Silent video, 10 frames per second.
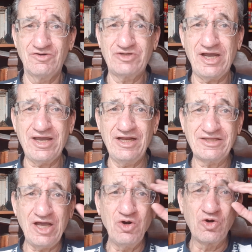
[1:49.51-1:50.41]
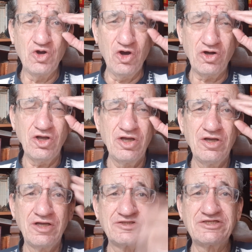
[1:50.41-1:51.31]
O sea que el tal honor
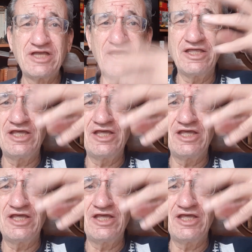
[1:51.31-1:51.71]
se